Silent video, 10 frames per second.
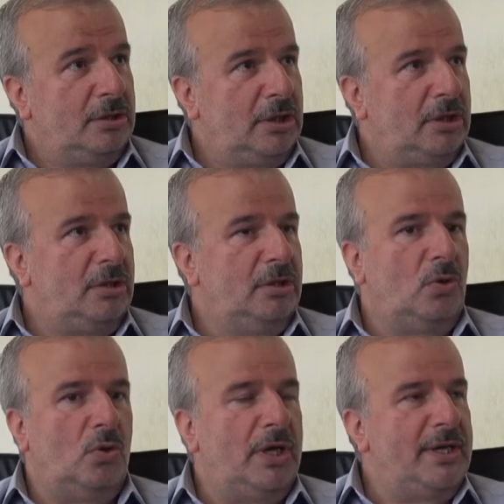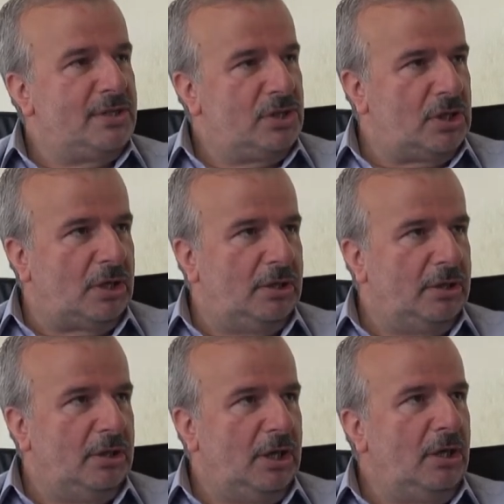get, olayın
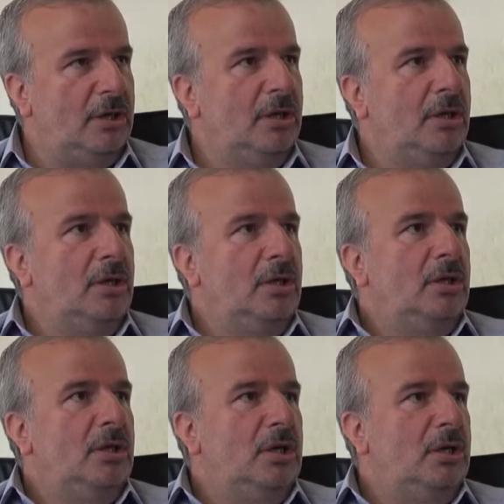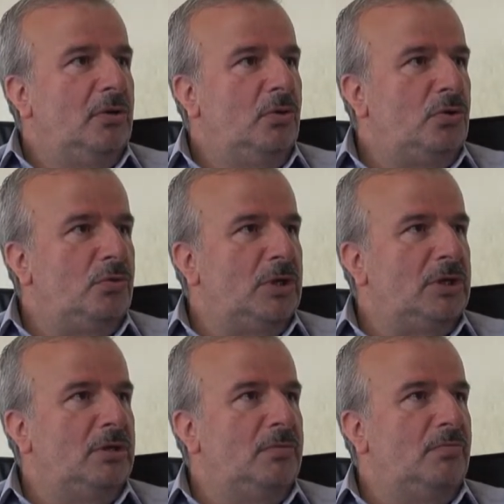sıcaklığıyla e,
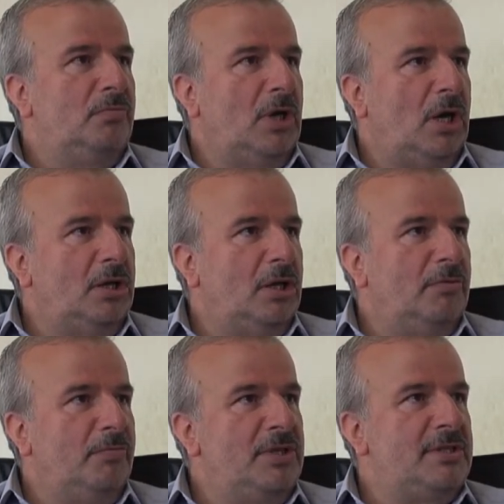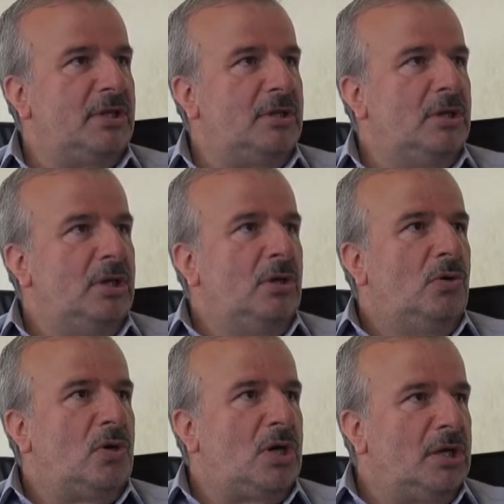hükümetin adamı bizzat
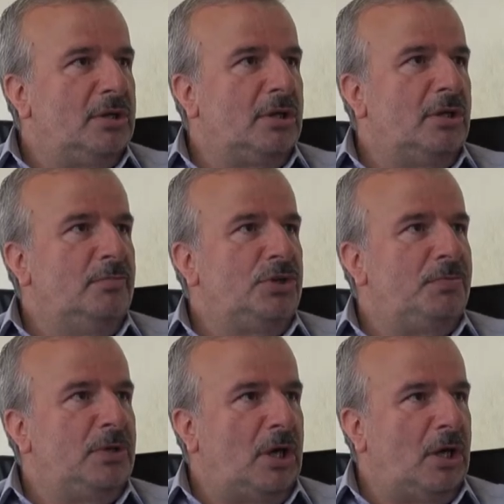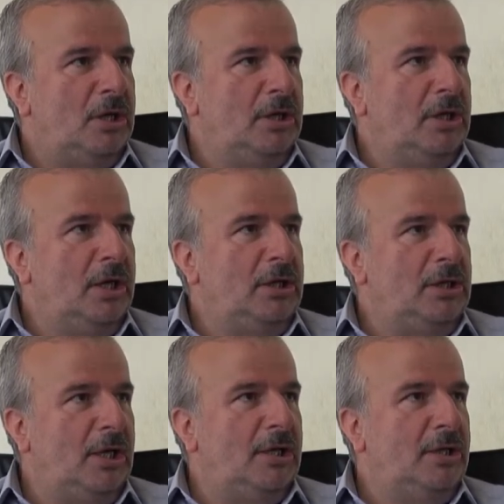o kandırılmış bir haliyle
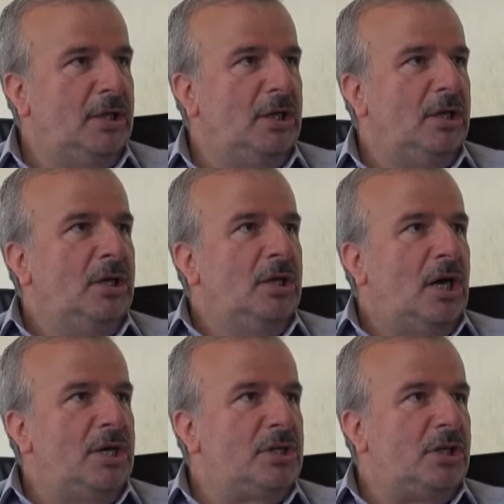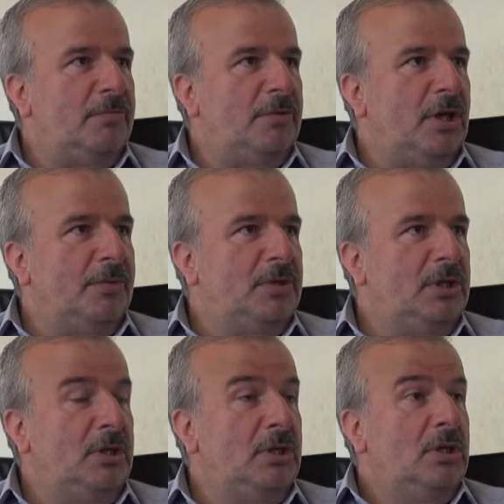geldi, açıklama
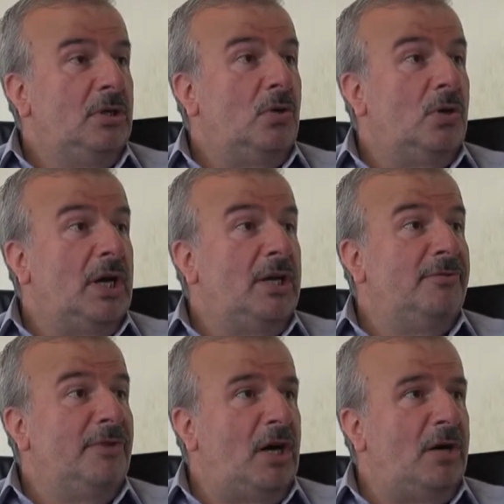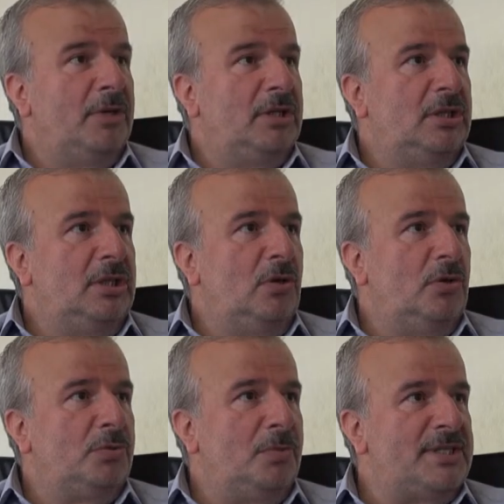yaptı. Olayın vehametini
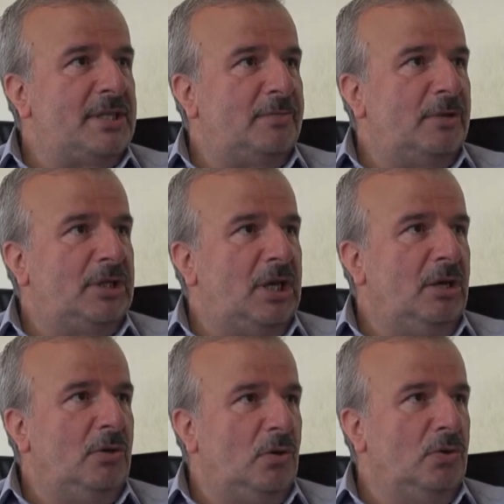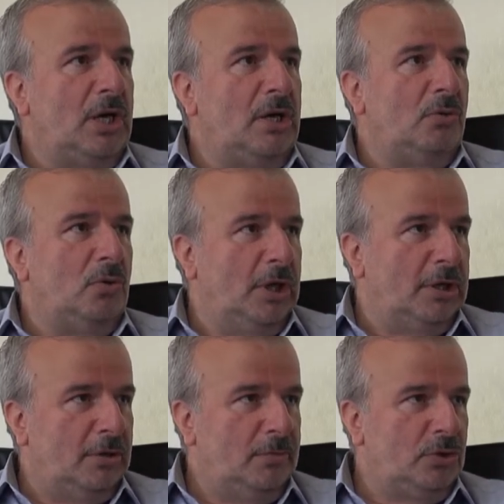örtbas etmekte o da
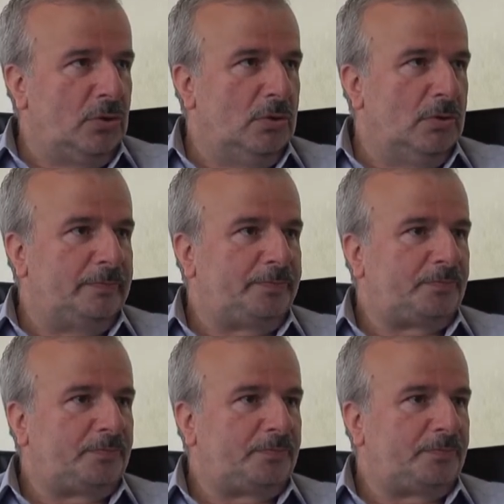kullanılmış oldu.